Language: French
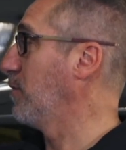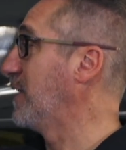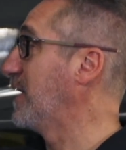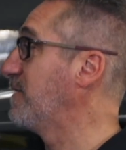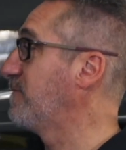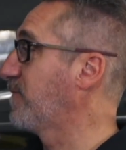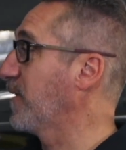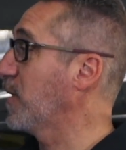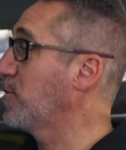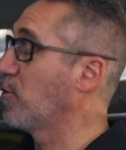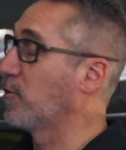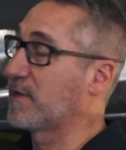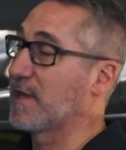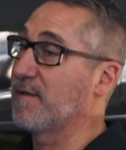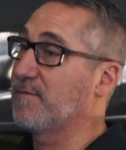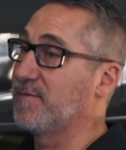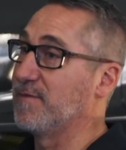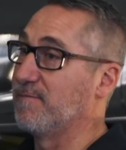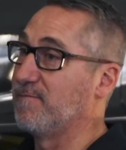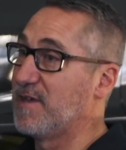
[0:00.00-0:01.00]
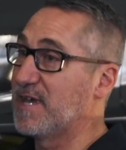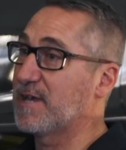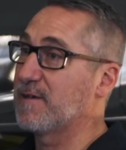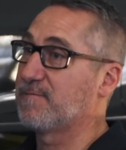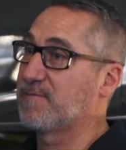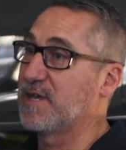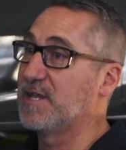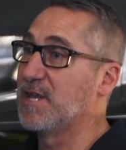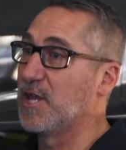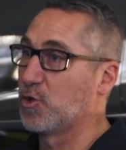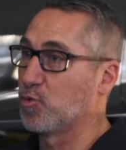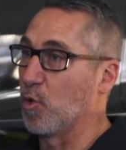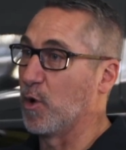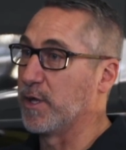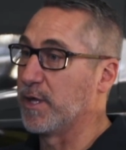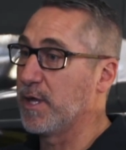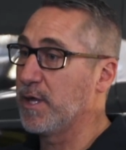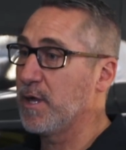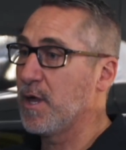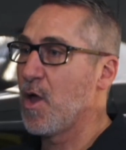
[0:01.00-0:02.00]
les freins doivent être vérifiés,
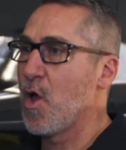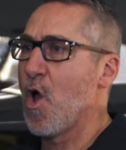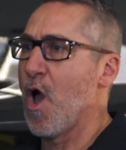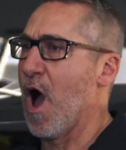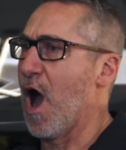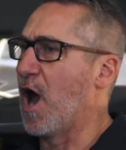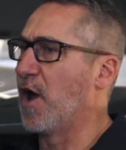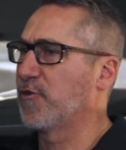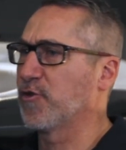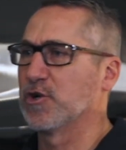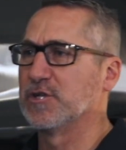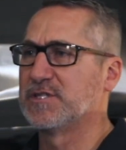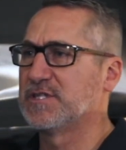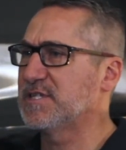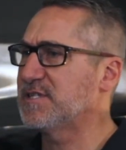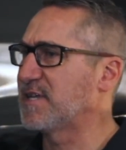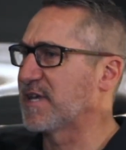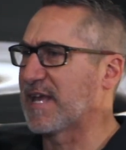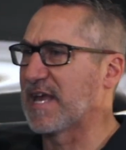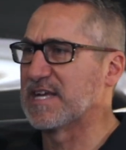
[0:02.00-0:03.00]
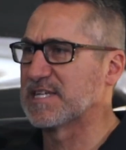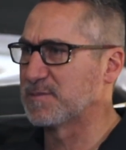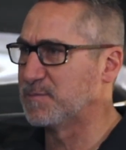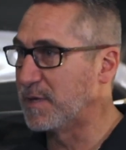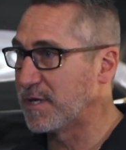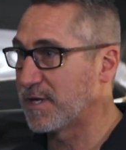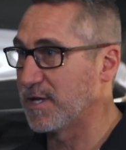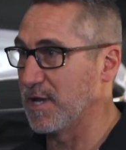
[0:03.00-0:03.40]
nettoyés entre 10 et 15 000